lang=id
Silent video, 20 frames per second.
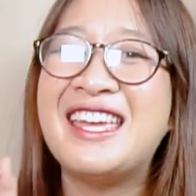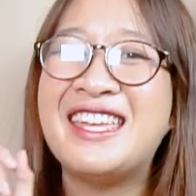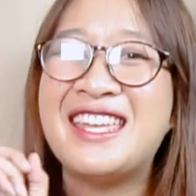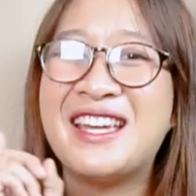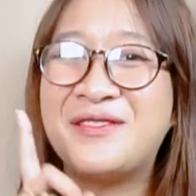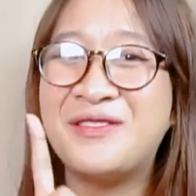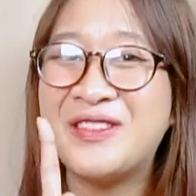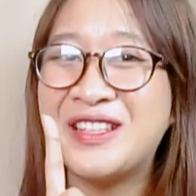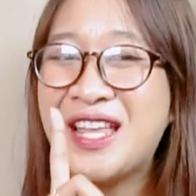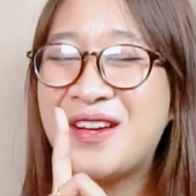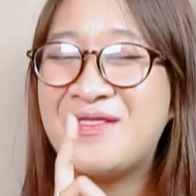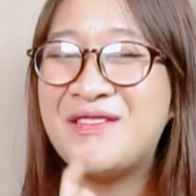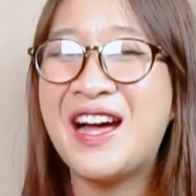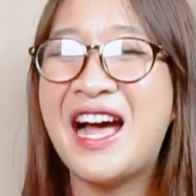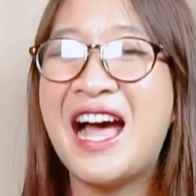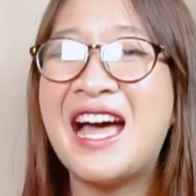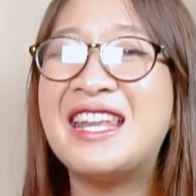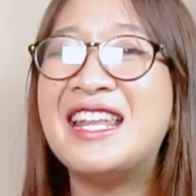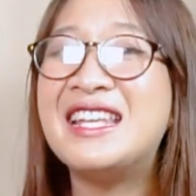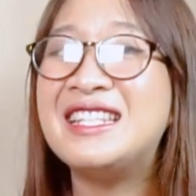Yang
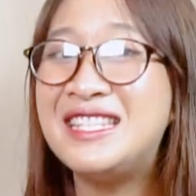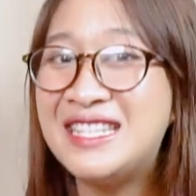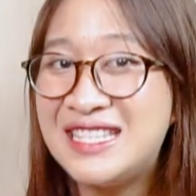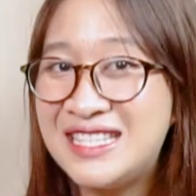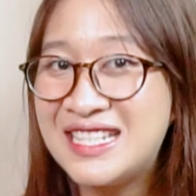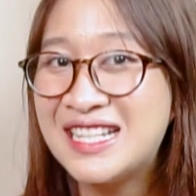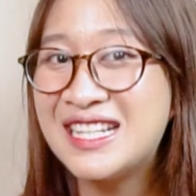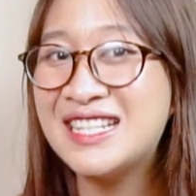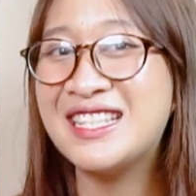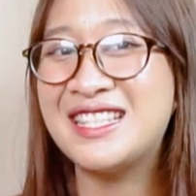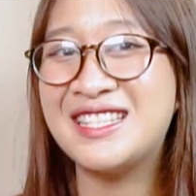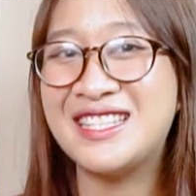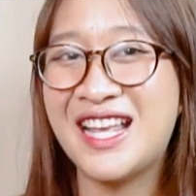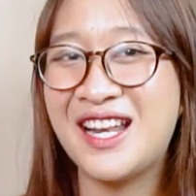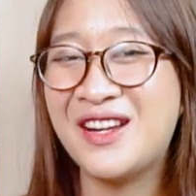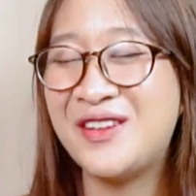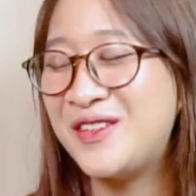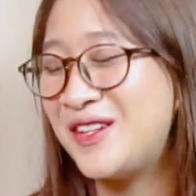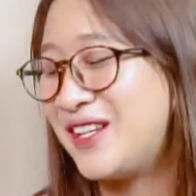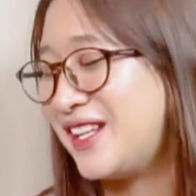pertama ada ginger
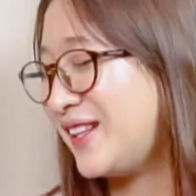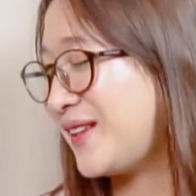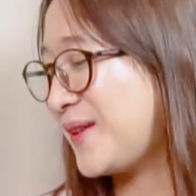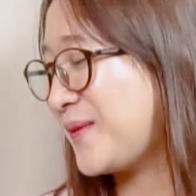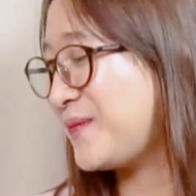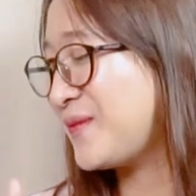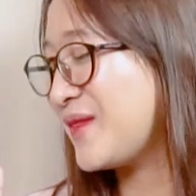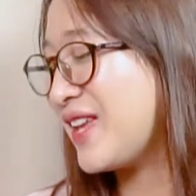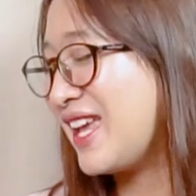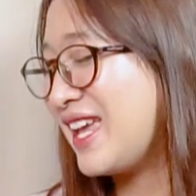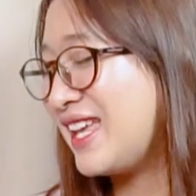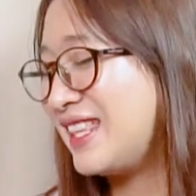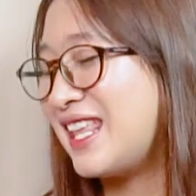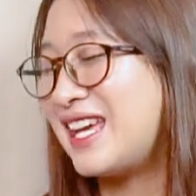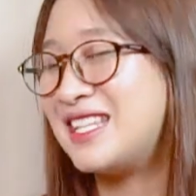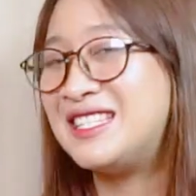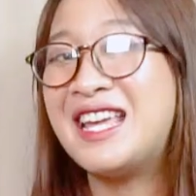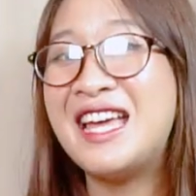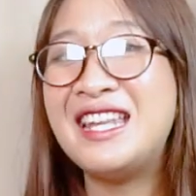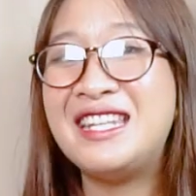essential oil.
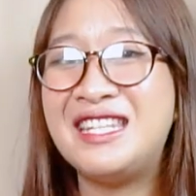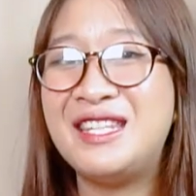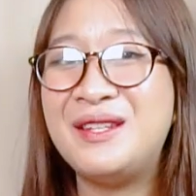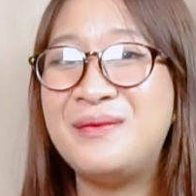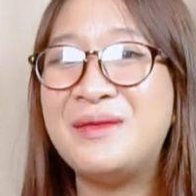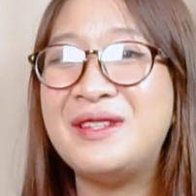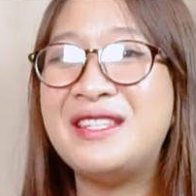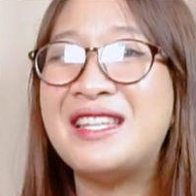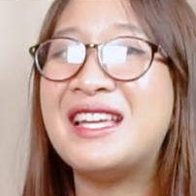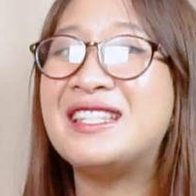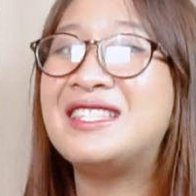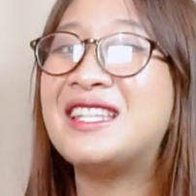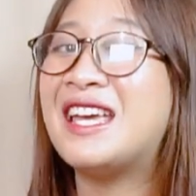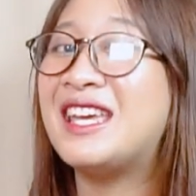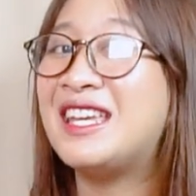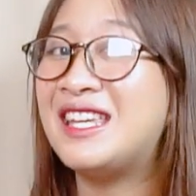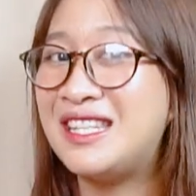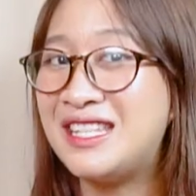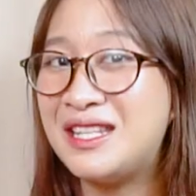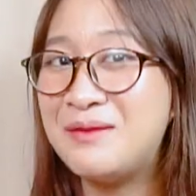Nah, jadi minyak
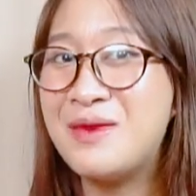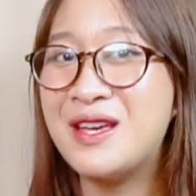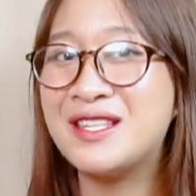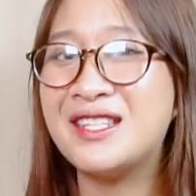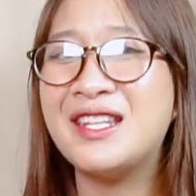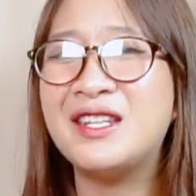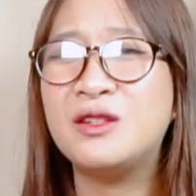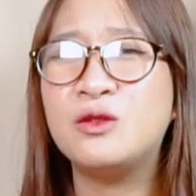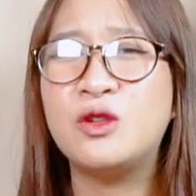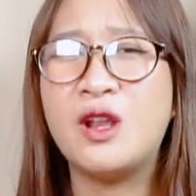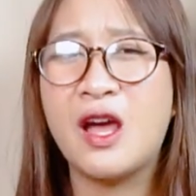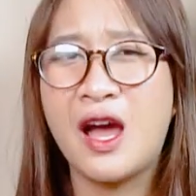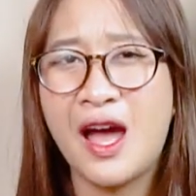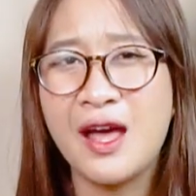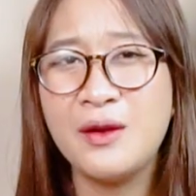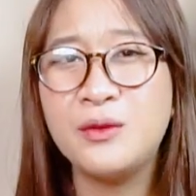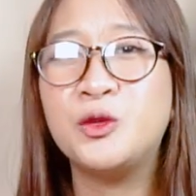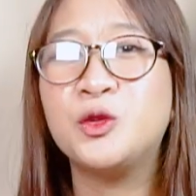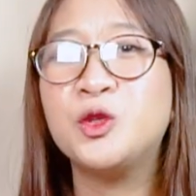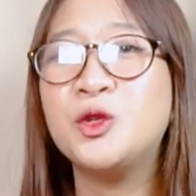jahe ini biasa
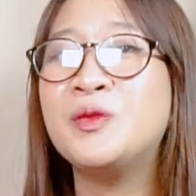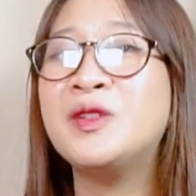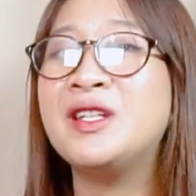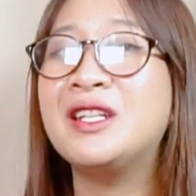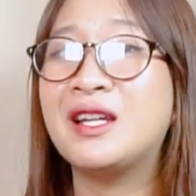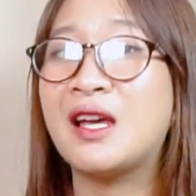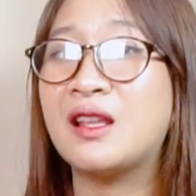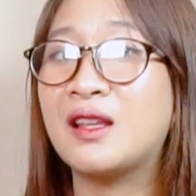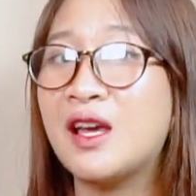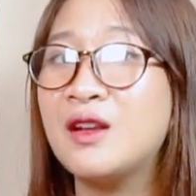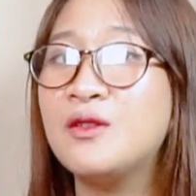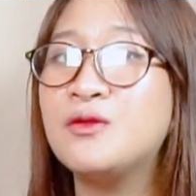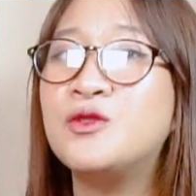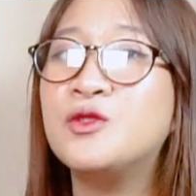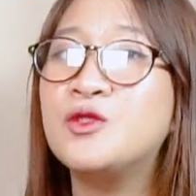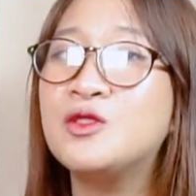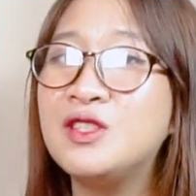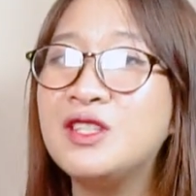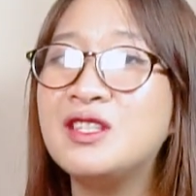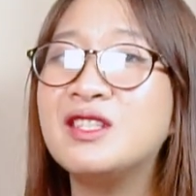digunakan untuk meningkatkan
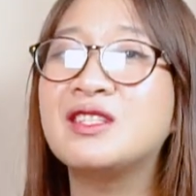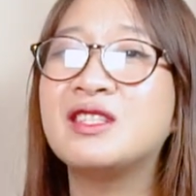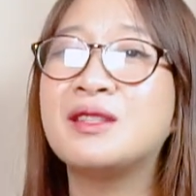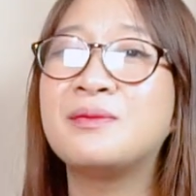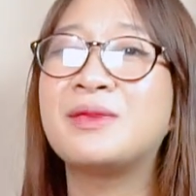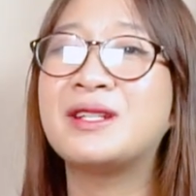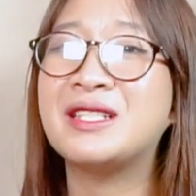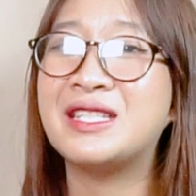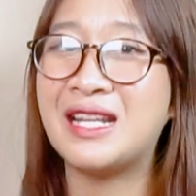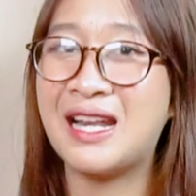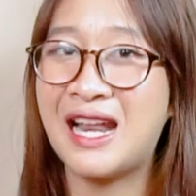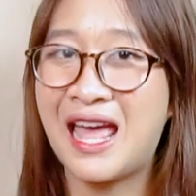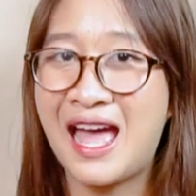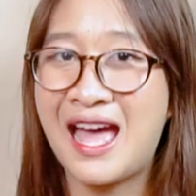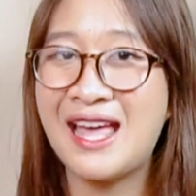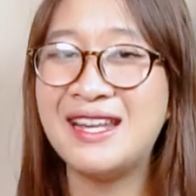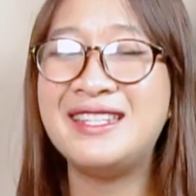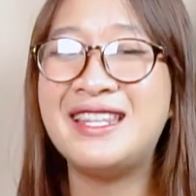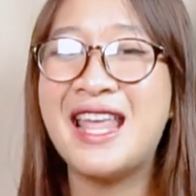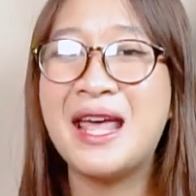fungsi sistem
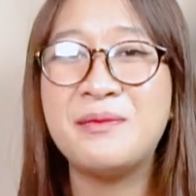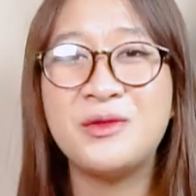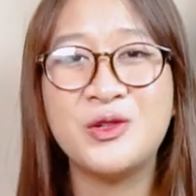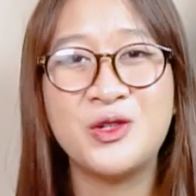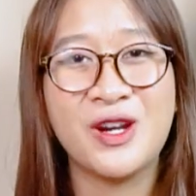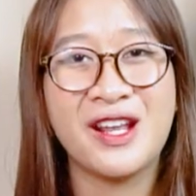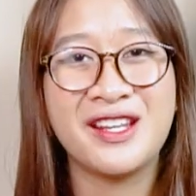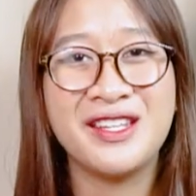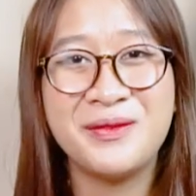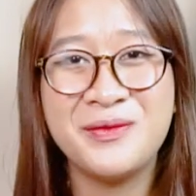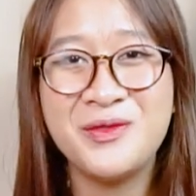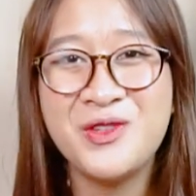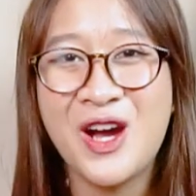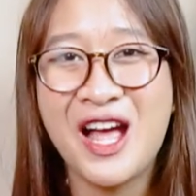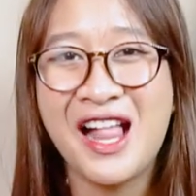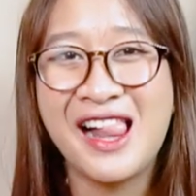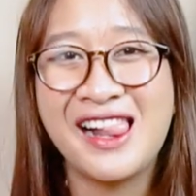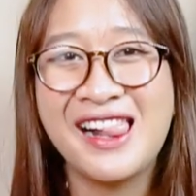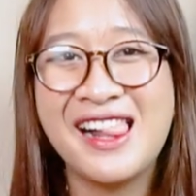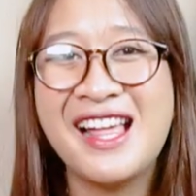pencernaan dan mengurangi
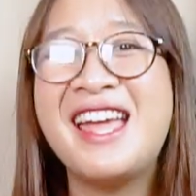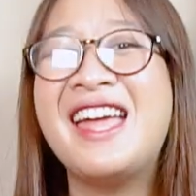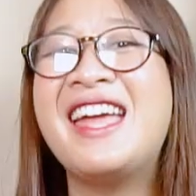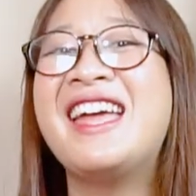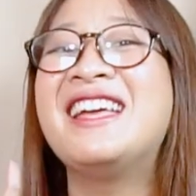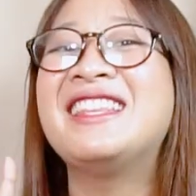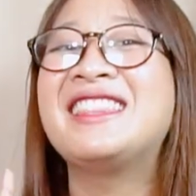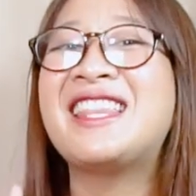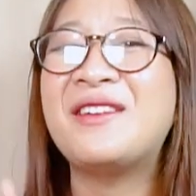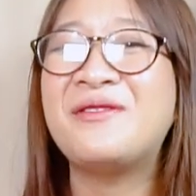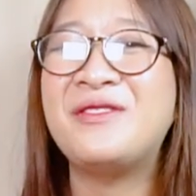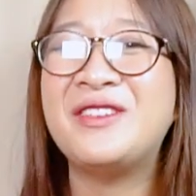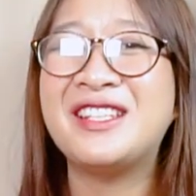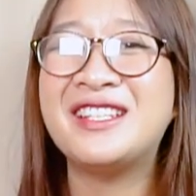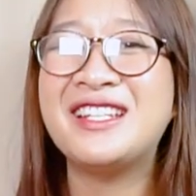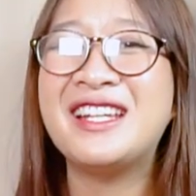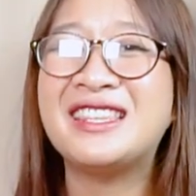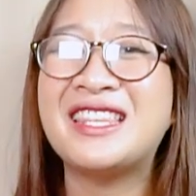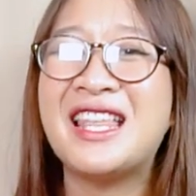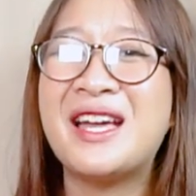mual. Tapi
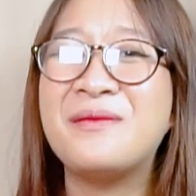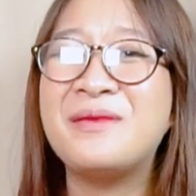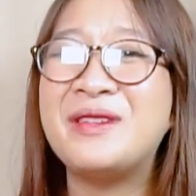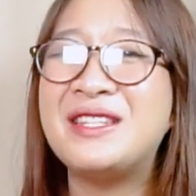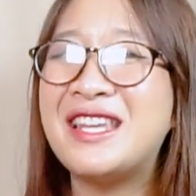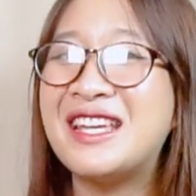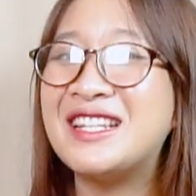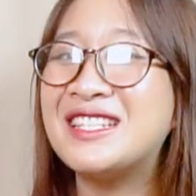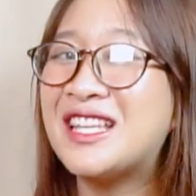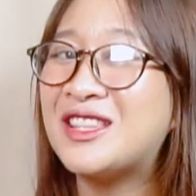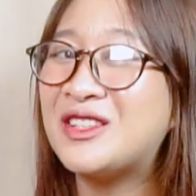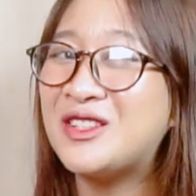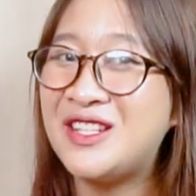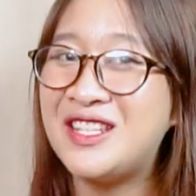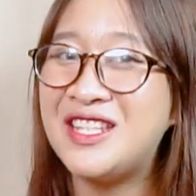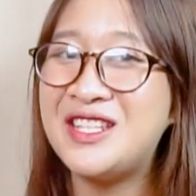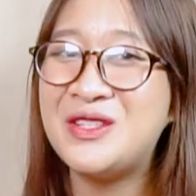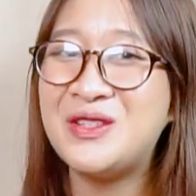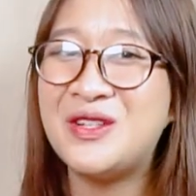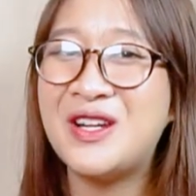ternyata minyak yang satu
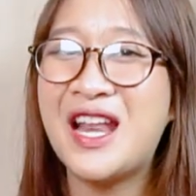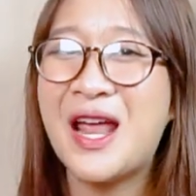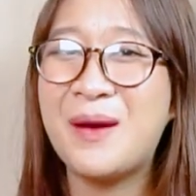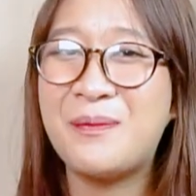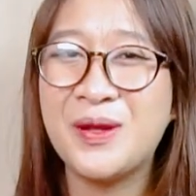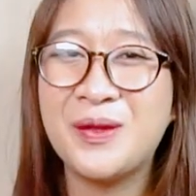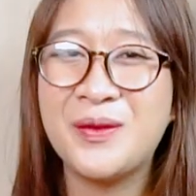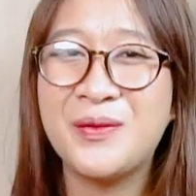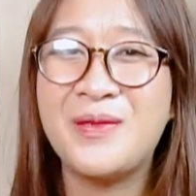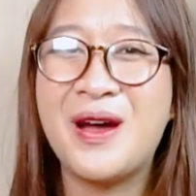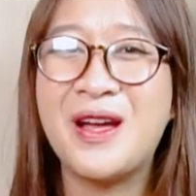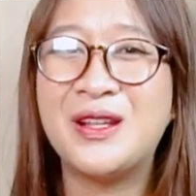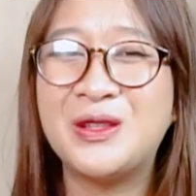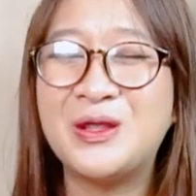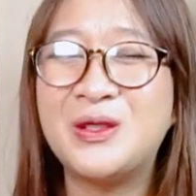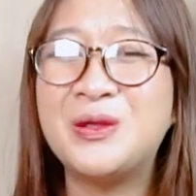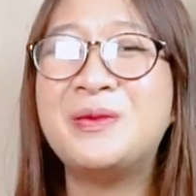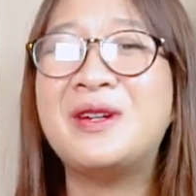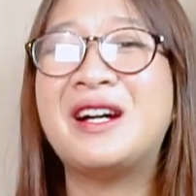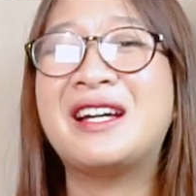ini juga dapat
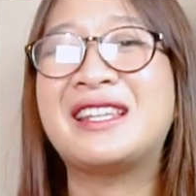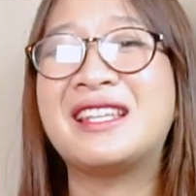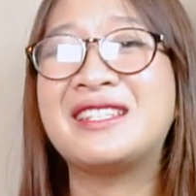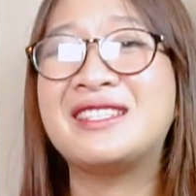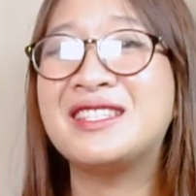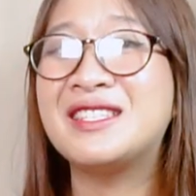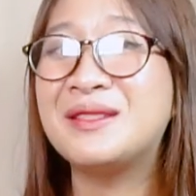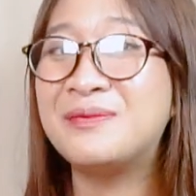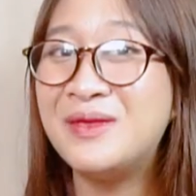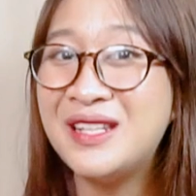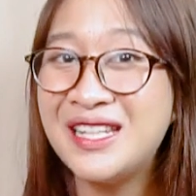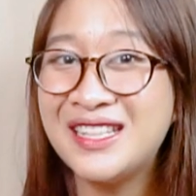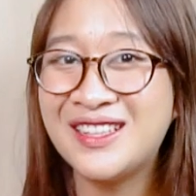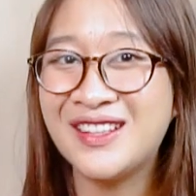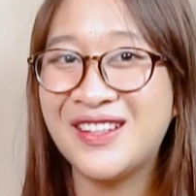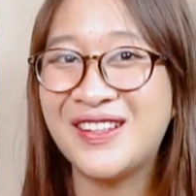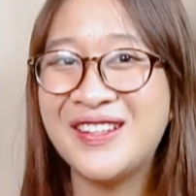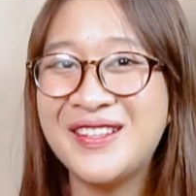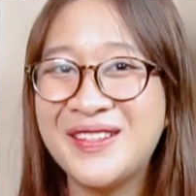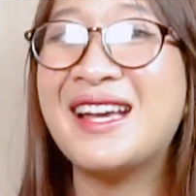membantu mengatasi sembelit
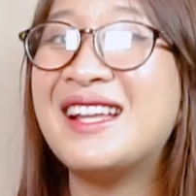loh,